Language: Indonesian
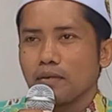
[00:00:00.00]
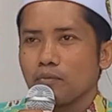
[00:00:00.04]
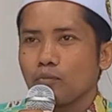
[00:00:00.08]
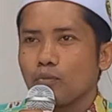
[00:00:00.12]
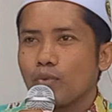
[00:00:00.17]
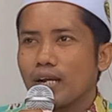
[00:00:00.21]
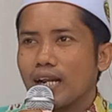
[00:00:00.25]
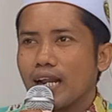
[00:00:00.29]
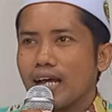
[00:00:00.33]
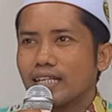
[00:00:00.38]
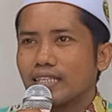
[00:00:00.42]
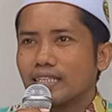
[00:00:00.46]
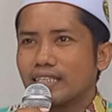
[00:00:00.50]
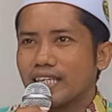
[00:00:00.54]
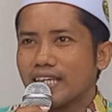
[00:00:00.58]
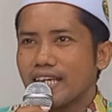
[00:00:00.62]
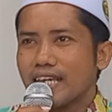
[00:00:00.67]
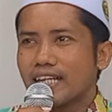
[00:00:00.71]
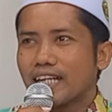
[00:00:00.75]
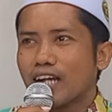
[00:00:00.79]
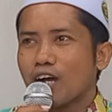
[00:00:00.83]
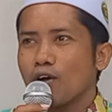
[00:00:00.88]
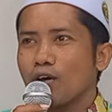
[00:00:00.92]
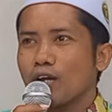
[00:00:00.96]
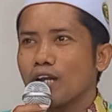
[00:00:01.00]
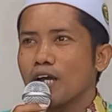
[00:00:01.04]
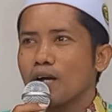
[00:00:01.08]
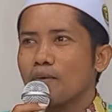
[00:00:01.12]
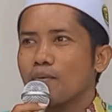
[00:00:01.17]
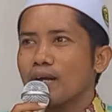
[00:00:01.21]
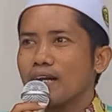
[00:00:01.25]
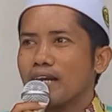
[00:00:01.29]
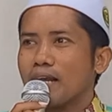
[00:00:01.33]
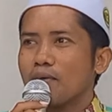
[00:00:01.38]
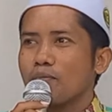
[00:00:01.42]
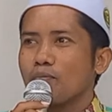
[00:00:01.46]
Berarti kaula
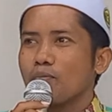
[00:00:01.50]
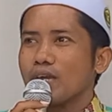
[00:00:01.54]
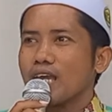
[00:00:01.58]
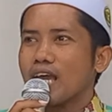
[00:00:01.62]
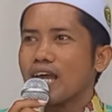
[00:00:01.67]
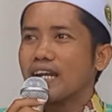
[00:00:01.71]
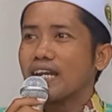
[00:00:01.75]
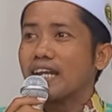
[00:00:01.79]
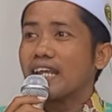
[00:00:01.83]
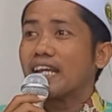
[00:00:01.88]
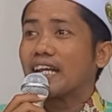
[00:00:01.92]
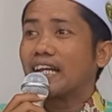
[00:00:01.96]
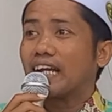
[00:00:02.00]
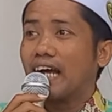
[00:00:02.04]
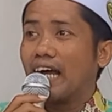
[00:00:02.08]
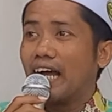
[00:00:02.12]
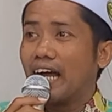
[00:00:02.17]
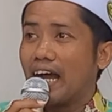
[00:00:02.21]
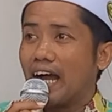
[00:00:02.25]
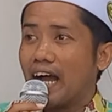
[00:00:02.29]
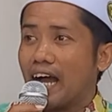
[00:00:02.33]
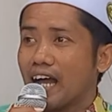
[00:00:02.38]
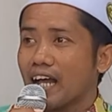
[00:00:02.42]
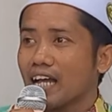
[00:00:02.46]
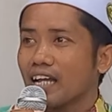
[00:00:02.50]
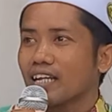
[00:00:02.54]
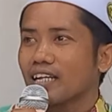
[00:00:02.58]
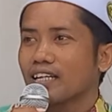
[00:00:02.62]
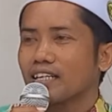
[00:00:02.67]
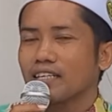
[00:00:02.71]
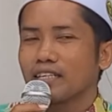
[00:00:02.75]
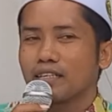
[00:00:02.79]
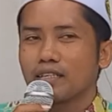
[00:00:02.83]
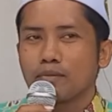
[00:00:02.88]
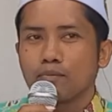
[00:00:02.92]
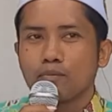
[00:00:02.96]
benampian nikah
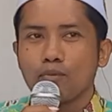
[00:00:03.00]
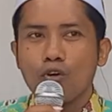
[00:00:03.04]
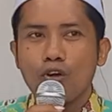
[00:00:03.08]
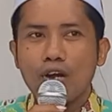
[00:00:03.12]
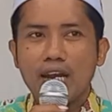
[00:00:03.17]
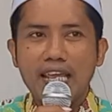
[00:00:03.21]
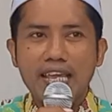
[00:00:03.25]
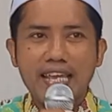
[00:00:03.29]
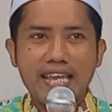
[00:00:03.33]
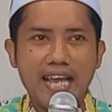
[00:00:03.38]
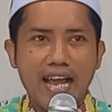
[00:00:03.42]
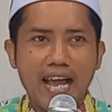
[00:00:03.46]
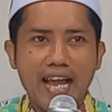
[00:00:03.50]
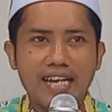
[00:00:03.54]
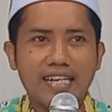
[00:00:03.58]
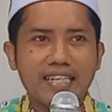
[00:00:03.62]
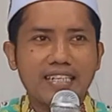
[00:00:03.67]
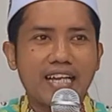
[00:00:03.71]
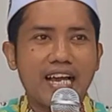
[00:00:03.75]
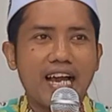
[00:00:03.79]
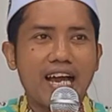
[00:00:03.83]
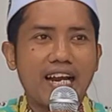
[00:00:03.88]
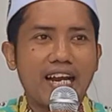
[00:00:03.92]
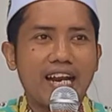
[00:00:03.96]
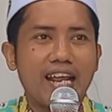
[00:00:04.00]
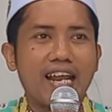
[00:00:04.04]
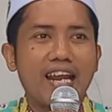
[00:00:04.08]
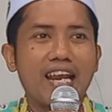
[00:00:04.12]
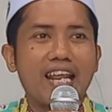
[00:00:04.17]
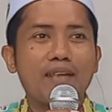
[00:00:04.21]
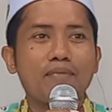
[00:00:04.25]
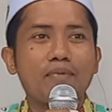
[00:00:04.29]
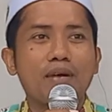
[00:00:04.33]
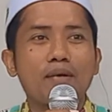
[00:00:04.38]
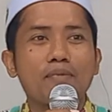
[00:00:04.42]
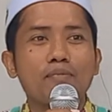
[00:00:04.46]
mulian kare
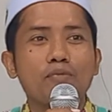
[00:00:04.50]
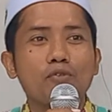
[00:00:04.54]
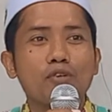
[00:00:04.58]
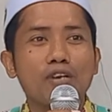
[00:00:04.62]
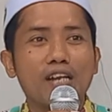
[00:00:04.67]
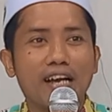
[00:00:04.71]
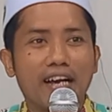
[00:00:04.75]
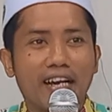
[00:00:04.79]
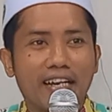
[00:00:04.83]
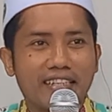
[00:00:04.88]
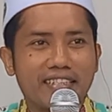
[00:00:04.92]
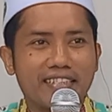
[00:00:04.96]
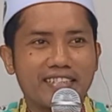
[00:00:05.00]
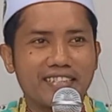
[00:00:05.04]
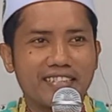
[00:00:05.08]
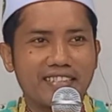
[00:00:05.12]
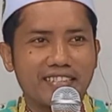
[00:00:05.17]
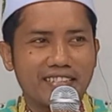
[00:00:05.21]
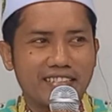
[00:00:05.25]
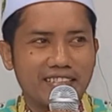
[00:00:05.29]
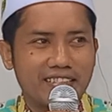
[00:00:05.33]
lima bulan.